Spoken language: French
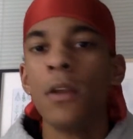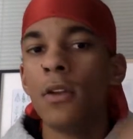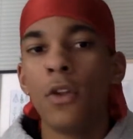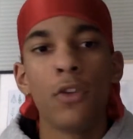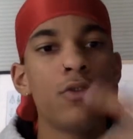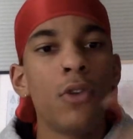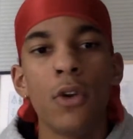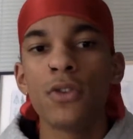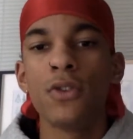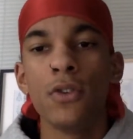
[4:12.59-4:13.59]
Donc, tout au long
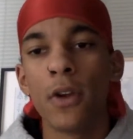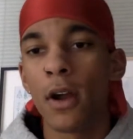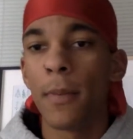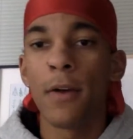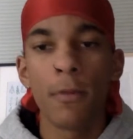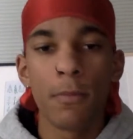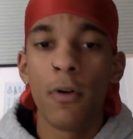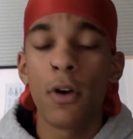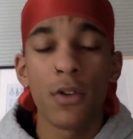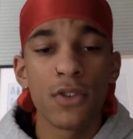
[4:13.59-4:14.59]
du roman, on va
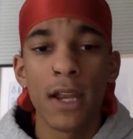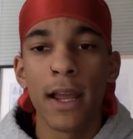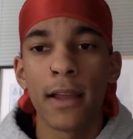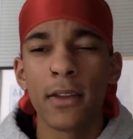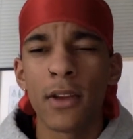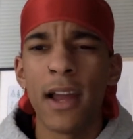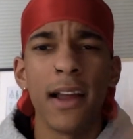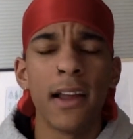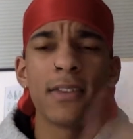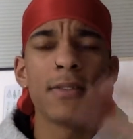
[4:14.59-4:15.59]
pouvoir continuer
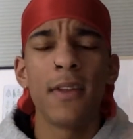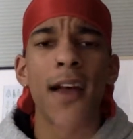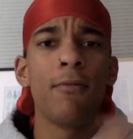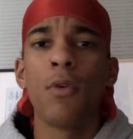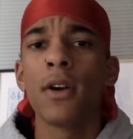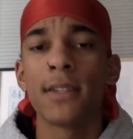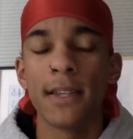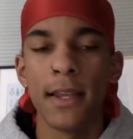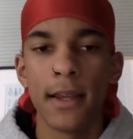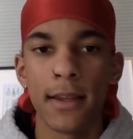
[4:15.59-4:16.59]
à, voir
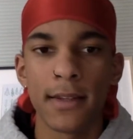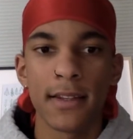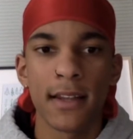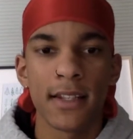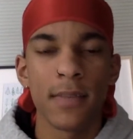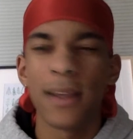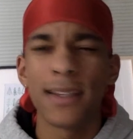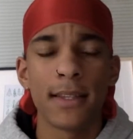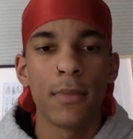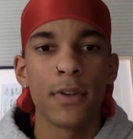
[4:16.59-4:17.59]
ses, sentiments,
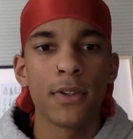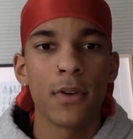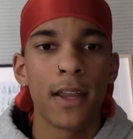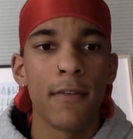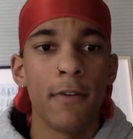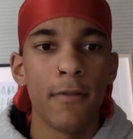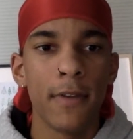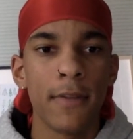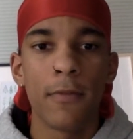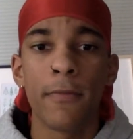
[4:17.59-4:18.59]
ses émotions qu'elle va
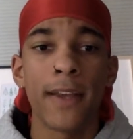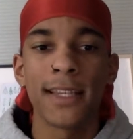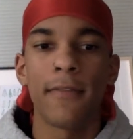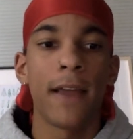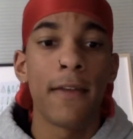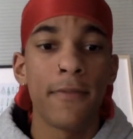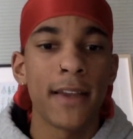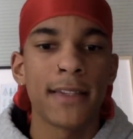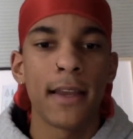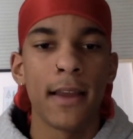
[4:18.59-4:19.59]
vivre face à
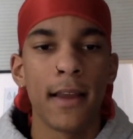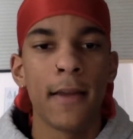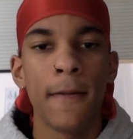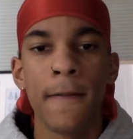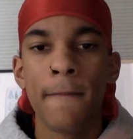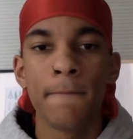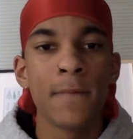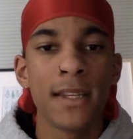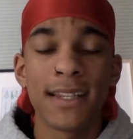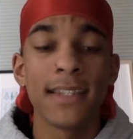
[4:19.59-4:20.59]
face à,
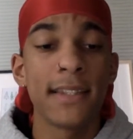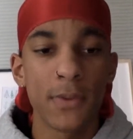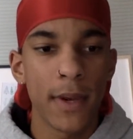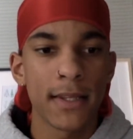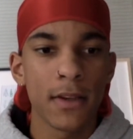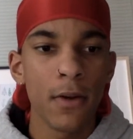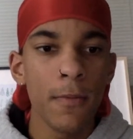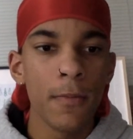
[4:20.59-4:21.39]
cette situation.